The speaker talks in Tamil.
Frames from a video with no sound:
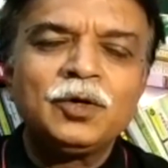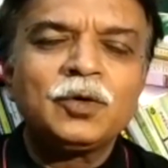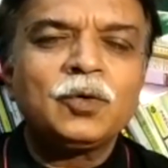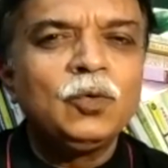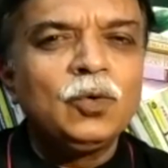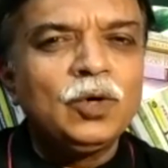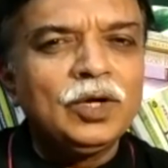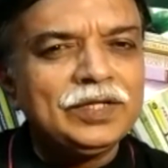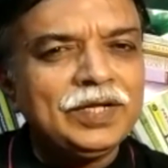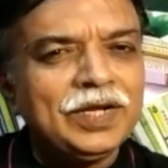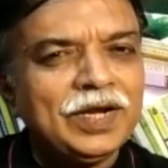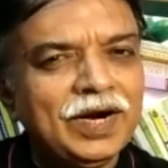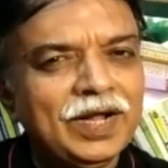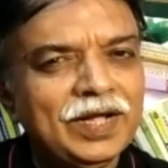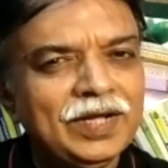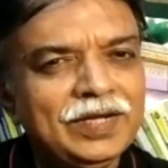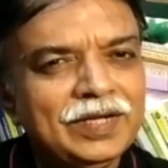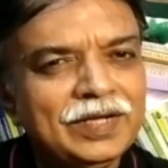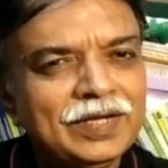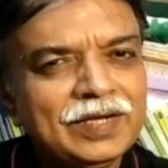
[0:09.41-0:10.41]

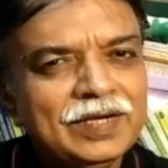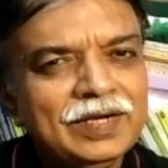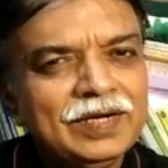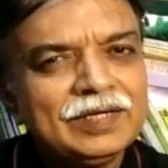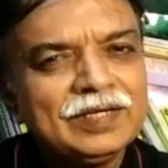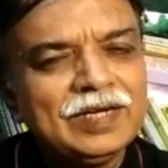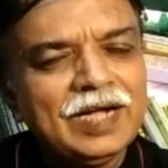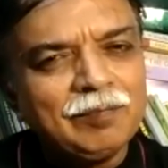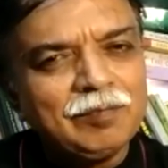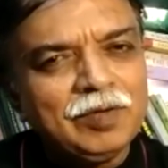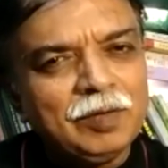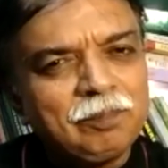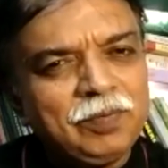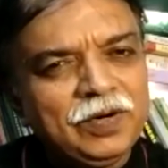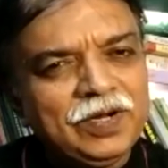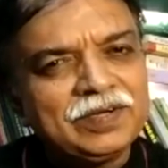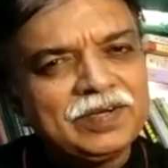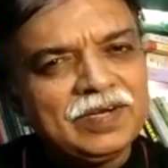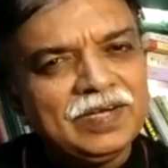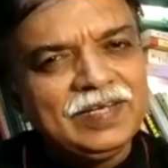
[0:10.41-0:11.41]
குழந்தைகளை நாம்
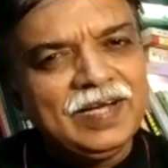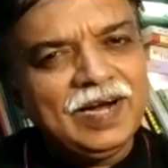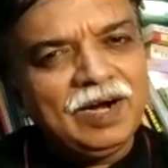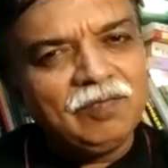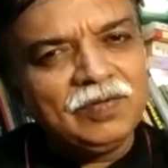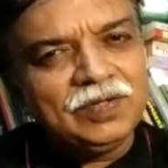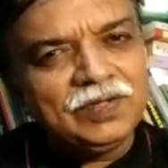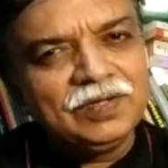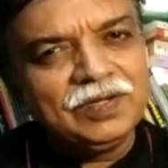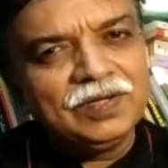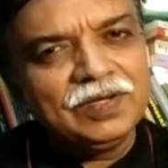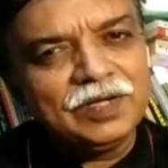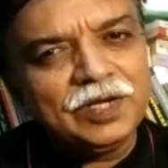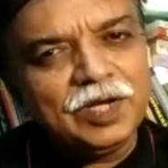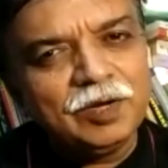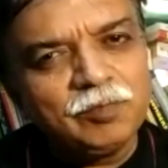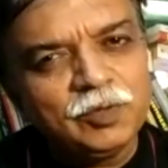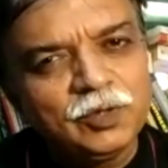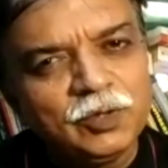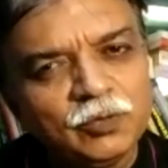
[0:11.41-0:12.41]
எப்படி கையாள்வது
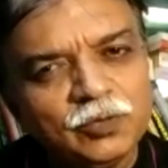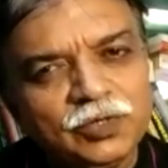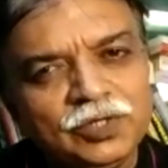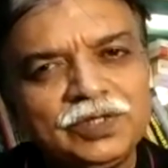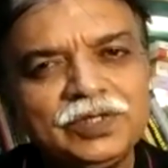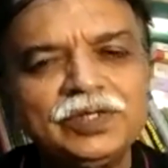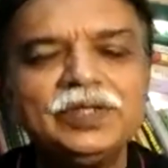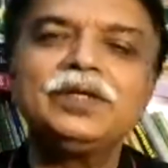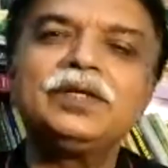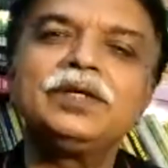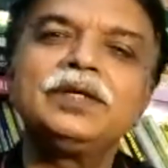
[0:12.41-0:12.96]
என்பது குறித்து